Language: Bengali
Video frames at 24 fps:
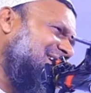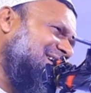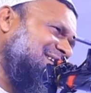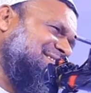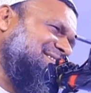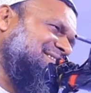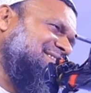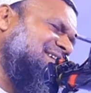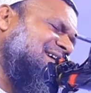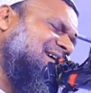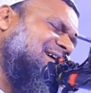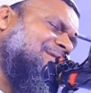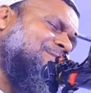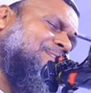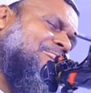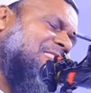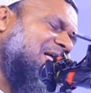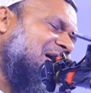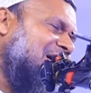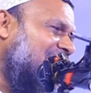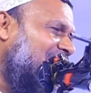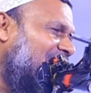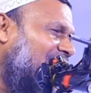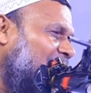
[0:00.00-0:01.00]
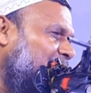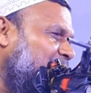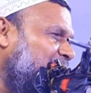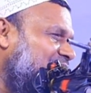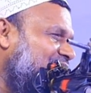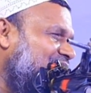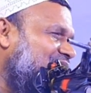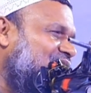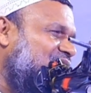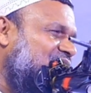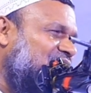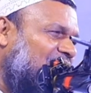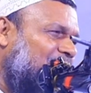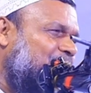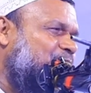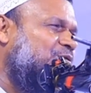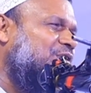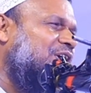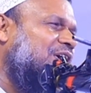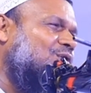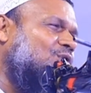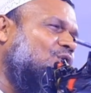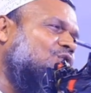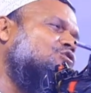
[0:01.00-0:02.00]
আচ্ছা আপনি
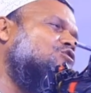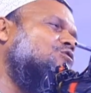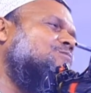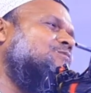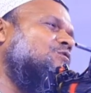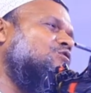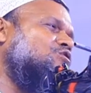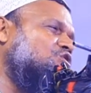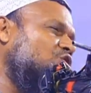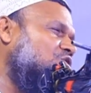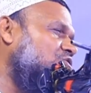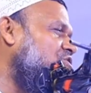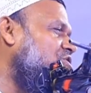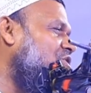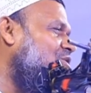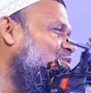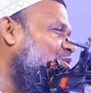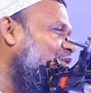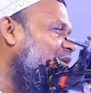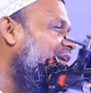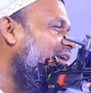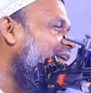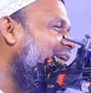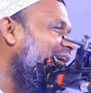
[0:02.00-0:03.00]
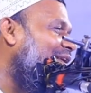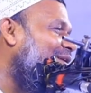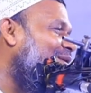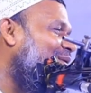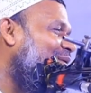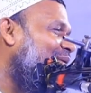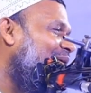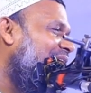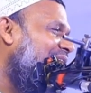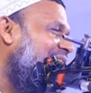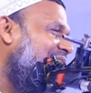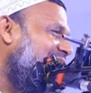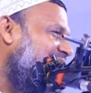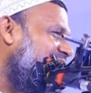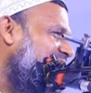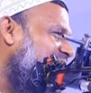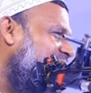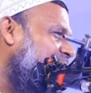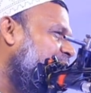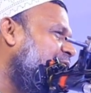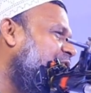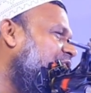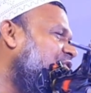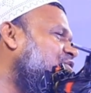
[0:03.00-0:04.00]
সাফিয়ার অত প্রশংসা করেন কেন
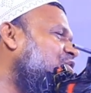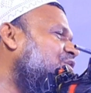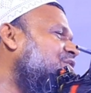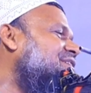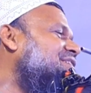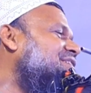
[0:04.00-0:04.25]
সাফিয়া তো